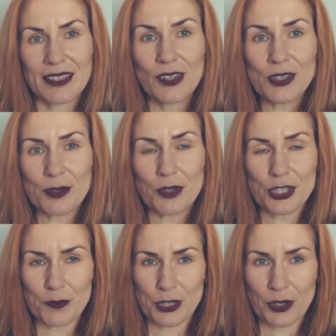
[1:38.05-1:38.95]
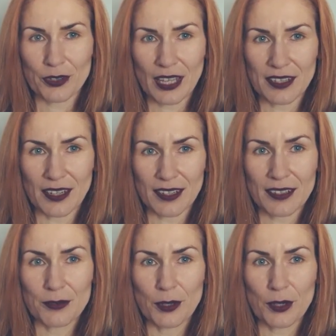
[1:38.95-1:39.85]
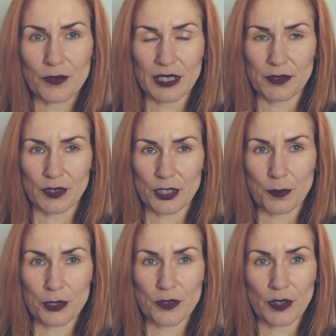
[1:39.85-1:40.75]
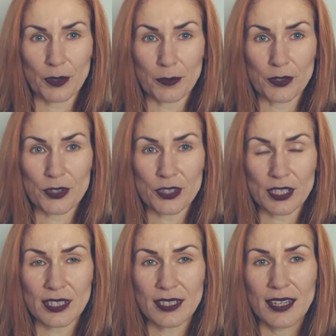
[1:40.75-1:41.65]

No i są jeszcze przekonania ulokowane w naszej podświadomości.